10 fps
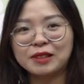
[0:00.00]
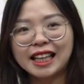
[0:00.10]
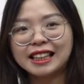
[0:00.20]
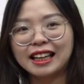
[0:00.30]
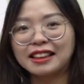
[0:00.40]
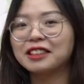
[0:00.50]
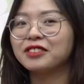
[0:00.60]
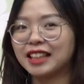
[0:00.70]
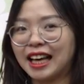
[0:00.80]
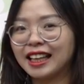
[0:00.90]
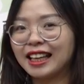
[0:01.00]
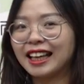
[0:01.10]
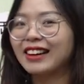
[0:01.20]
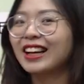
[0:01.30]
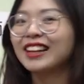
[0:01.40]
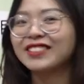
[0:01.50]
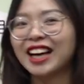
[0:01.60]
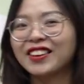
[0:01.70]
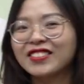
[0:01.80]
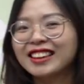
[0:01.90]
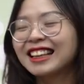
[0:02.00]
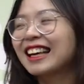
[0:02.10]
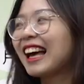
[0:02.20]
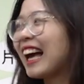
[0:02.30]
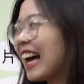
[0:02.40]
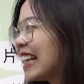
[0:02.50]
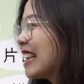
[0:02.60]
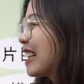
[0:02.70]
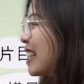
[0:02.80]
nhanh những cái từ vựng này ok không nào hãy